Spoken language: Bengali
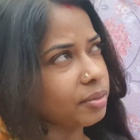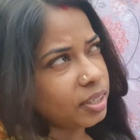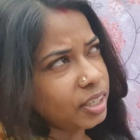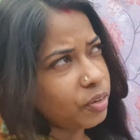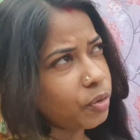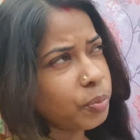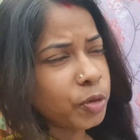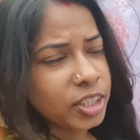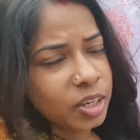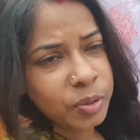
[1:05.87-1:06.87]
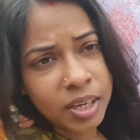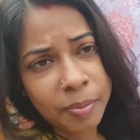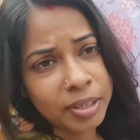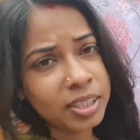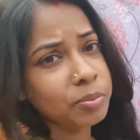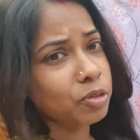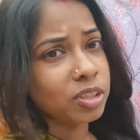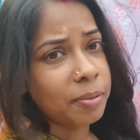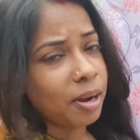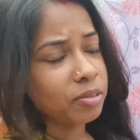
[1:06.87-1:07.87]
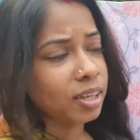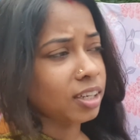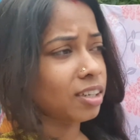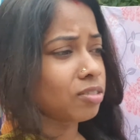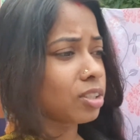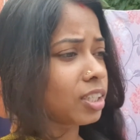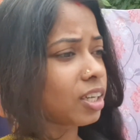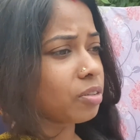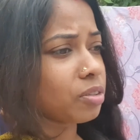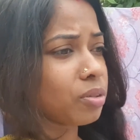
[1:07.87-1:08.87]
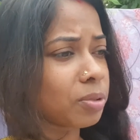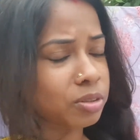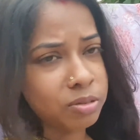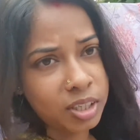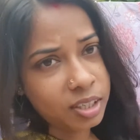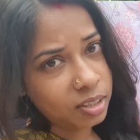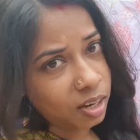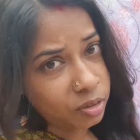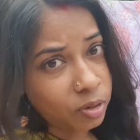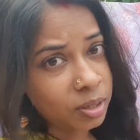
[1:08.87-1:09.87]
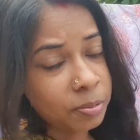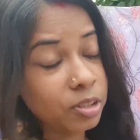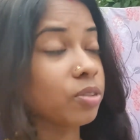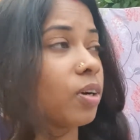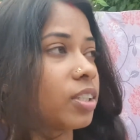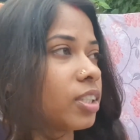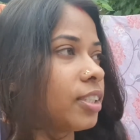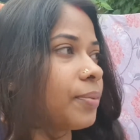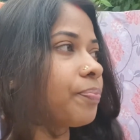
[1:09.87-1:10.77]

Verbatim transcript: এই রকম ওয়েদার হলে আমার ঠিক মনটা ভালো থাকে না তো সেই কারণে তোমার সঙ্গে আর কথা বলতেও আসিনি